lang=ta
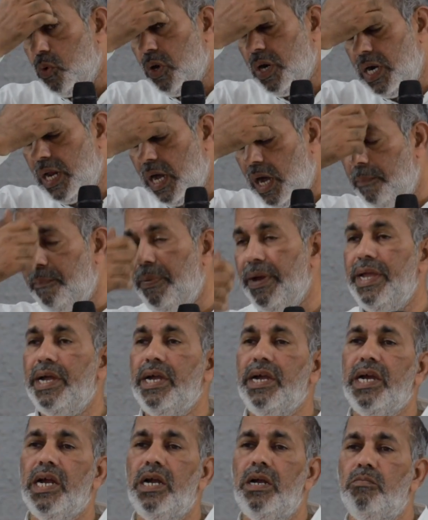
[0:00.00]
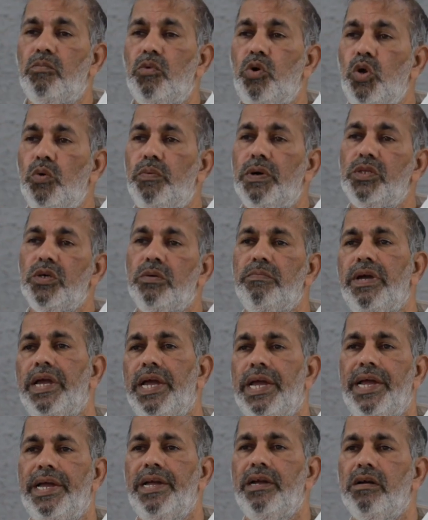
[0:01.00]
உங்கள் அபயங்கள் முழுவதுமே